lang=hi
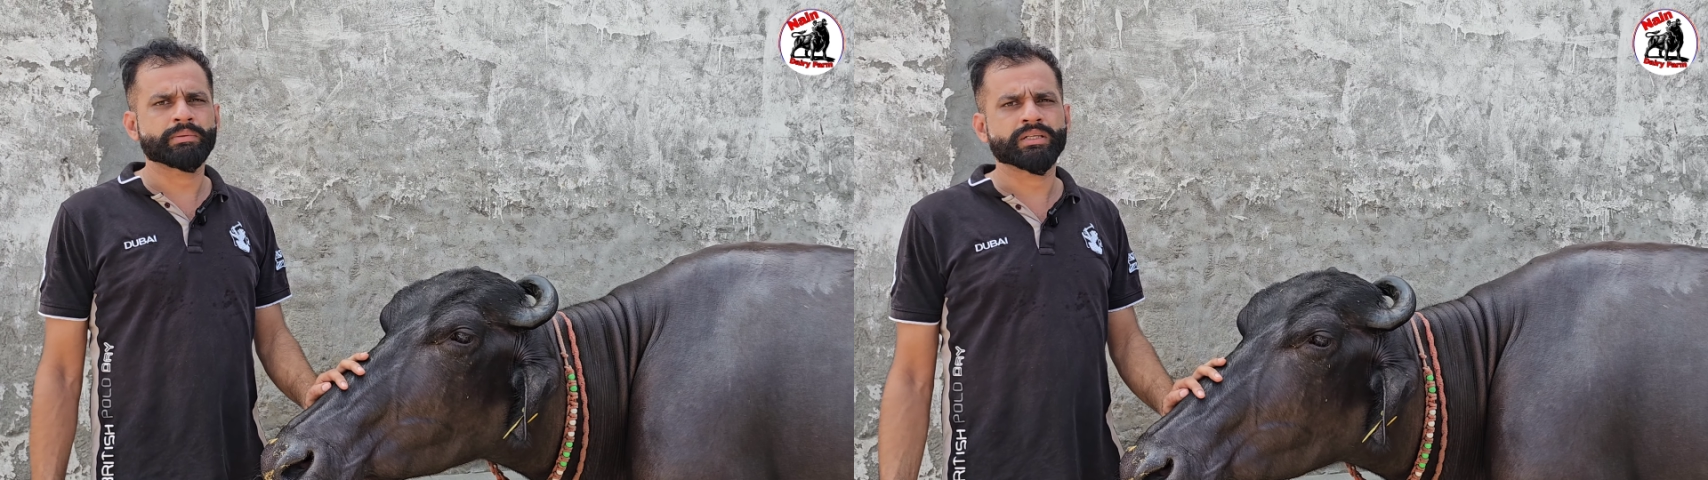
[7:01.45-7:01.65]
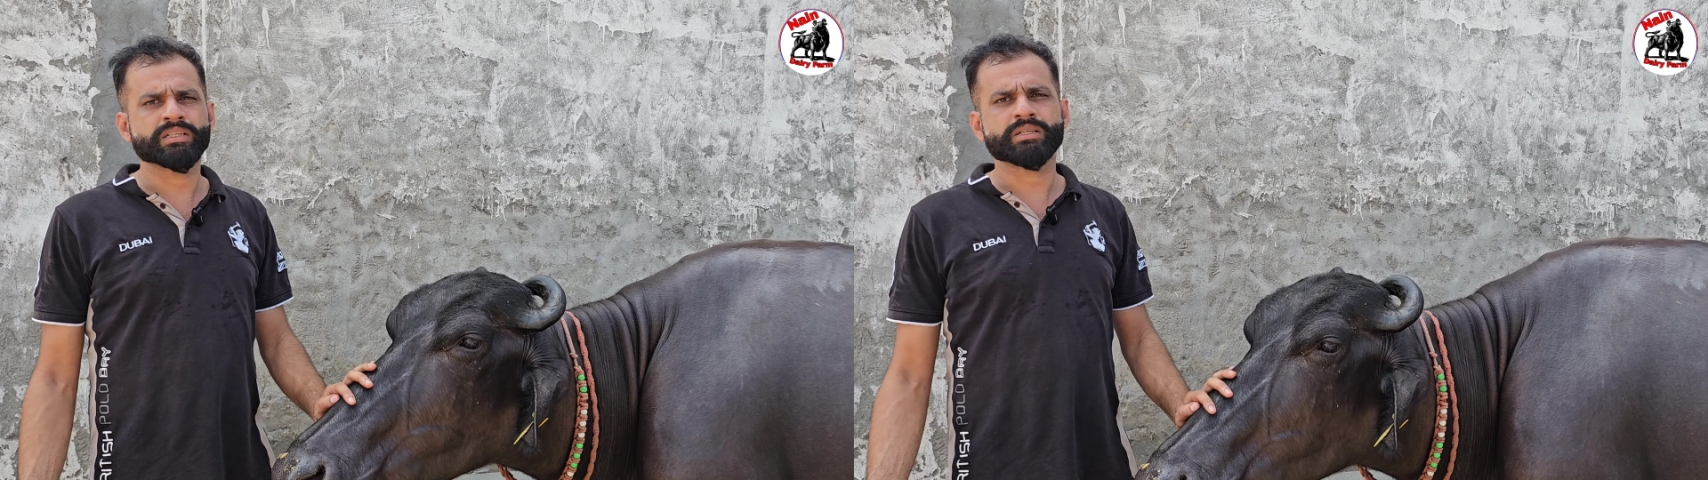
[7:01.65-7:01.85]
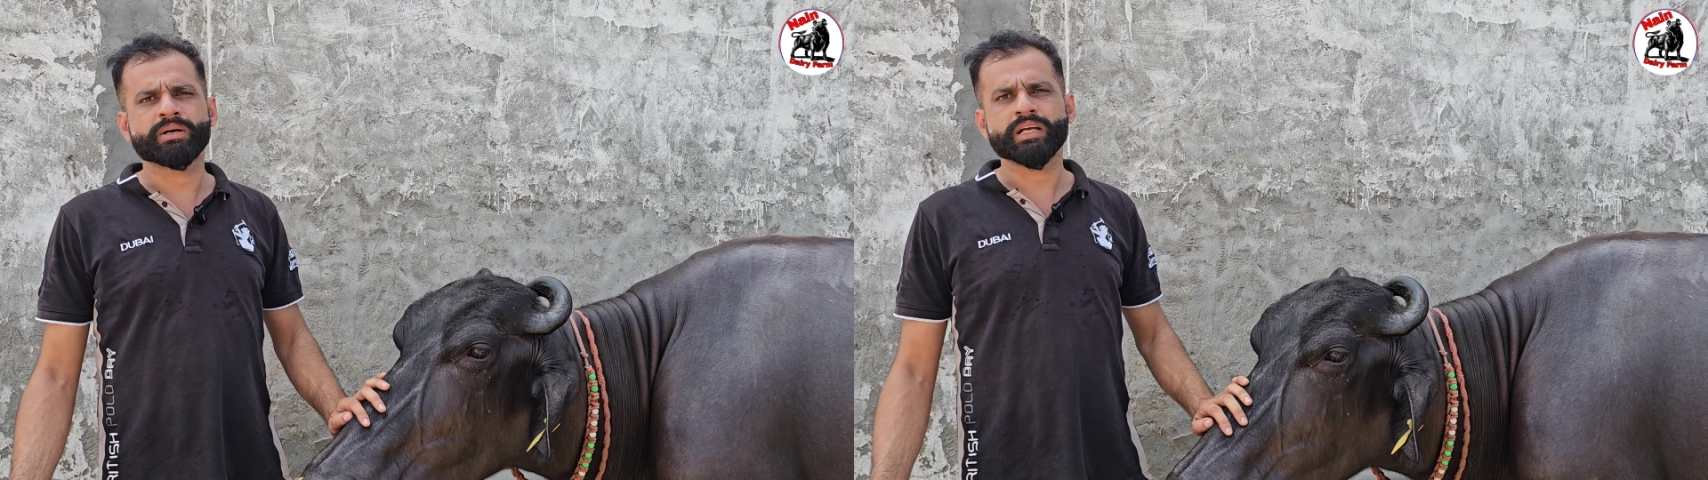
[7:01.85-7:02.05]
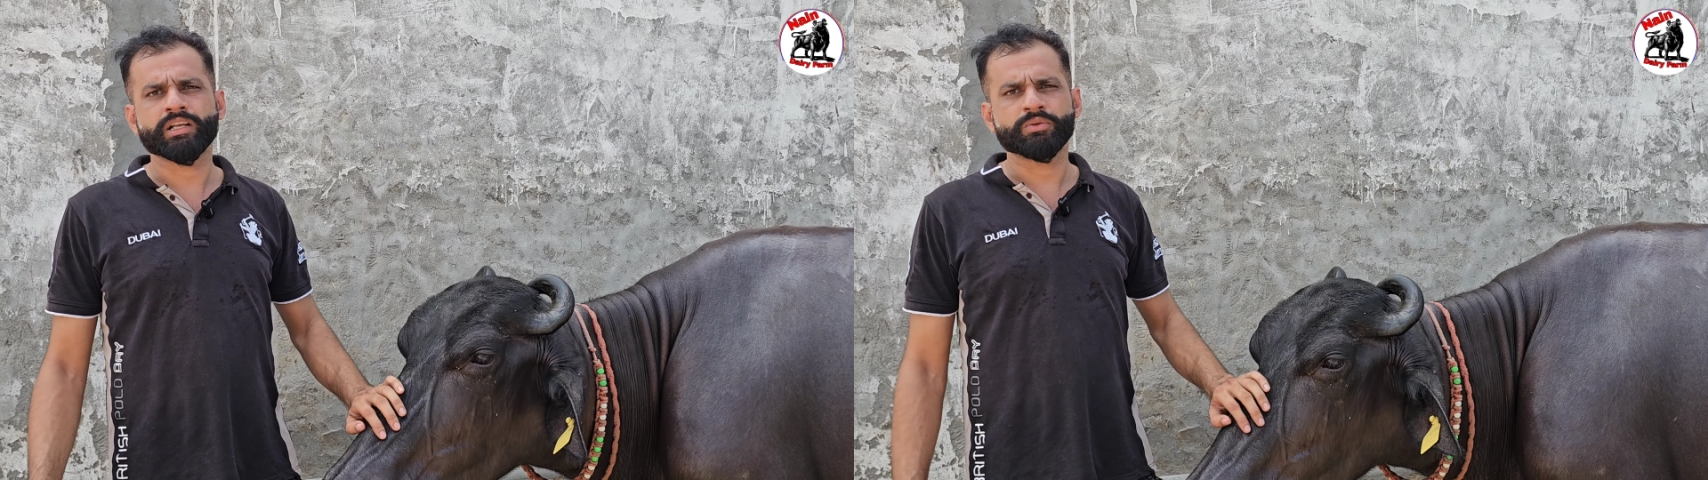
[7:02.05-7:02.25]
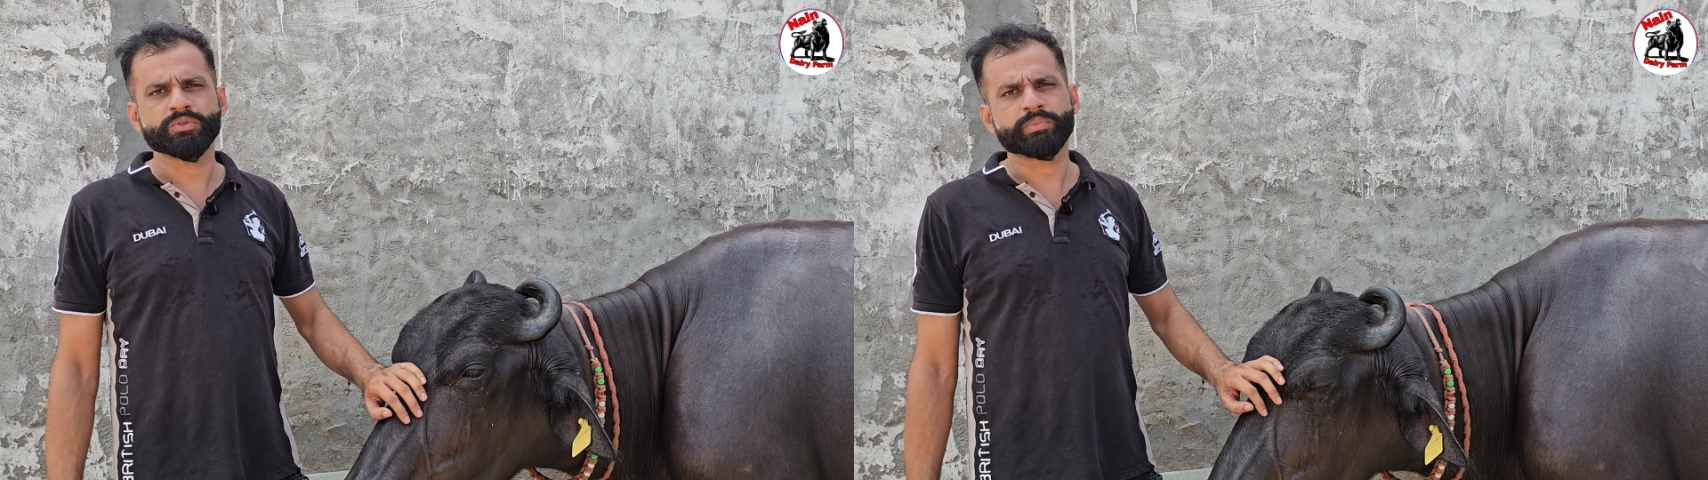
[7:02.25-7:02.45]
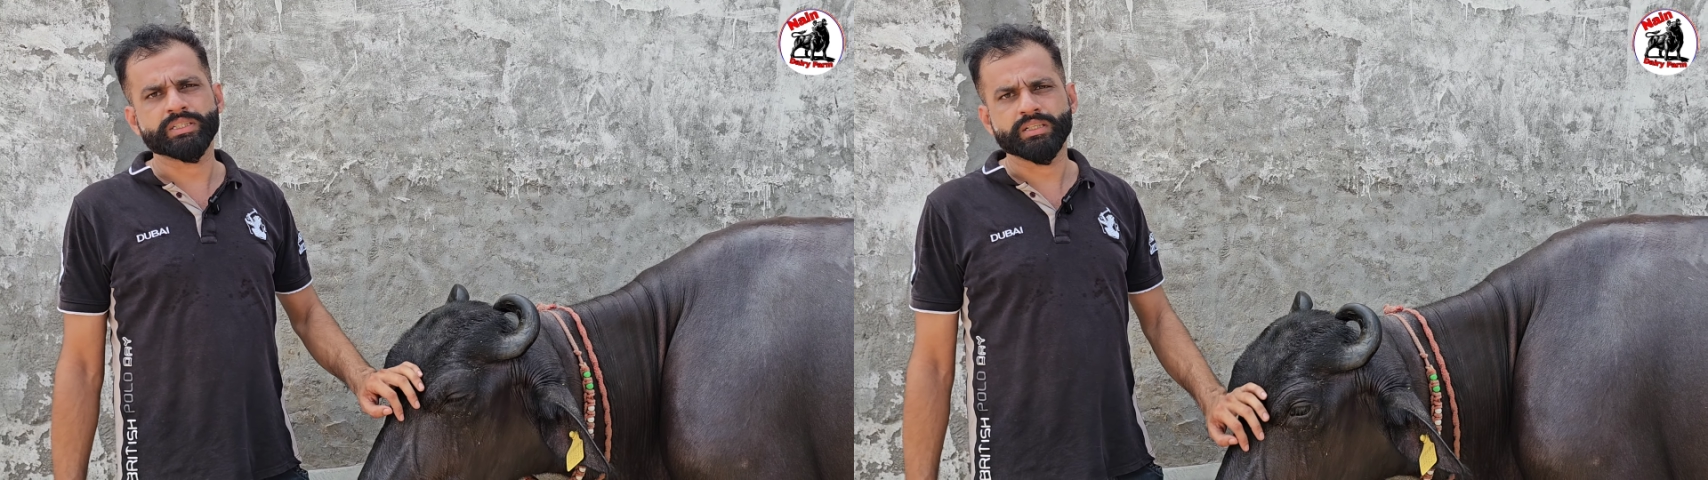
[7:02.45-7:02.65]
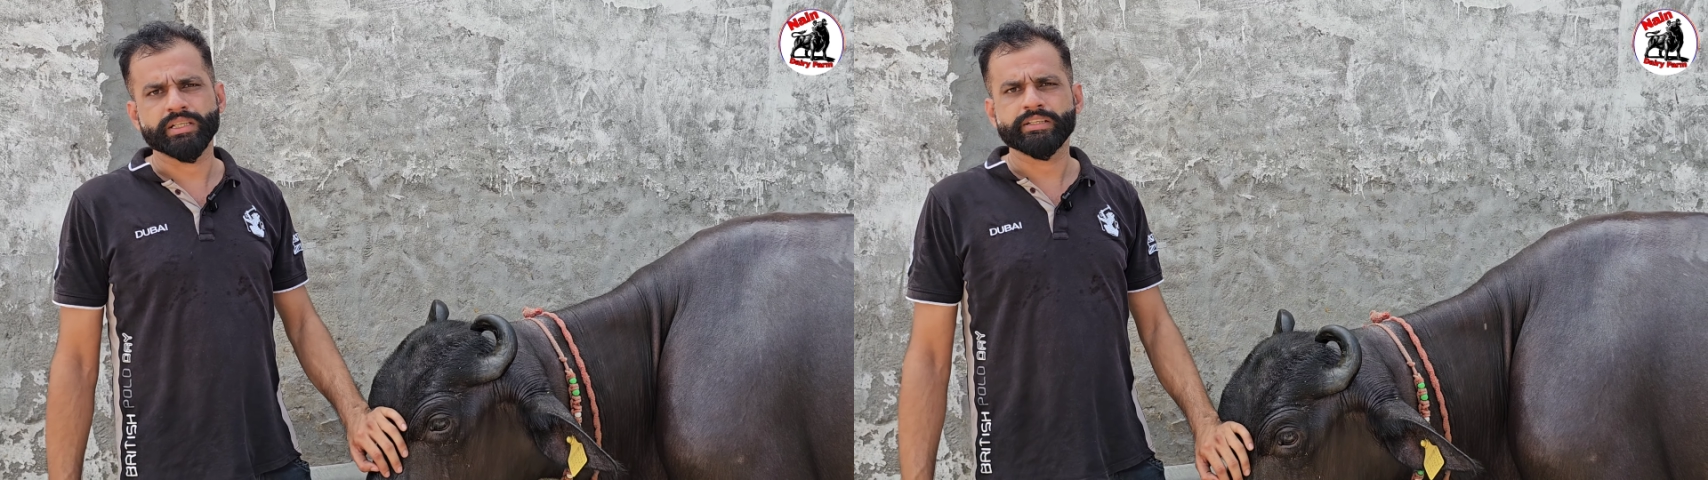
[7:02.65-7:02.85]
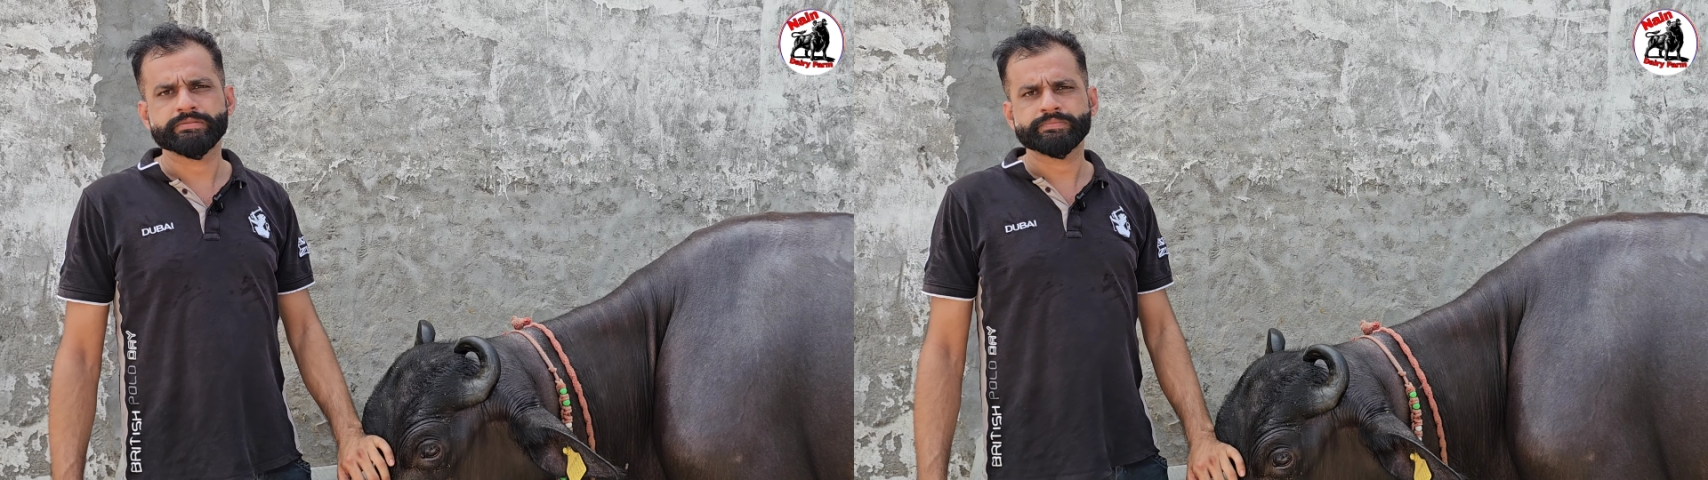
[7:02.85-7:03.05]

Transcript: कई बार दस बारह किलो दूध पा जाती